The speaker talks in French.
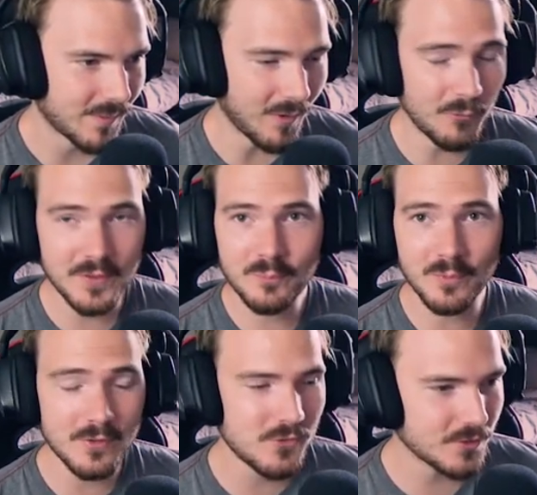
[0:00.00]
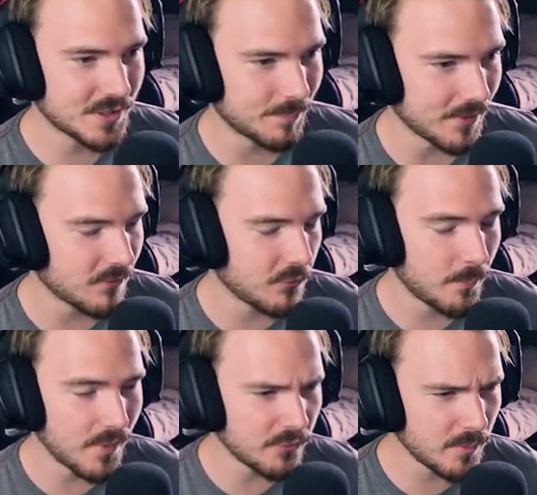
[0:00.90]
en fait, pour l'instant, je sais pas, ça fait
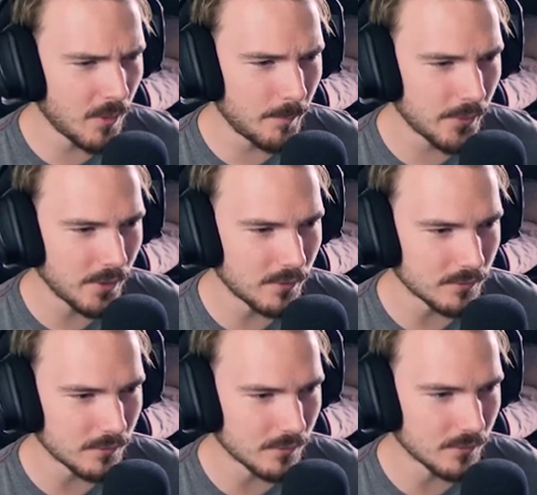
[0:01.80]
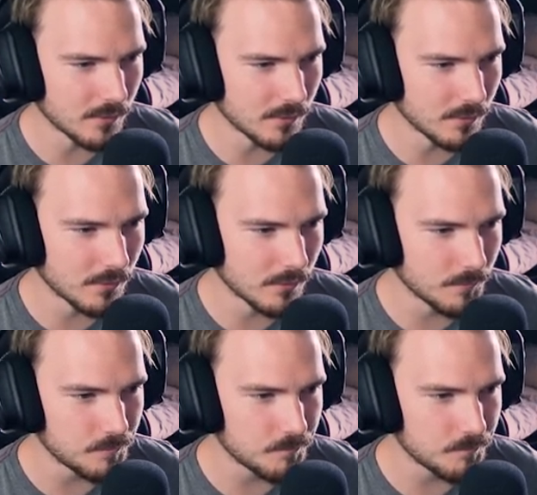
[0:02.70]
pas vraiment peur. Euh.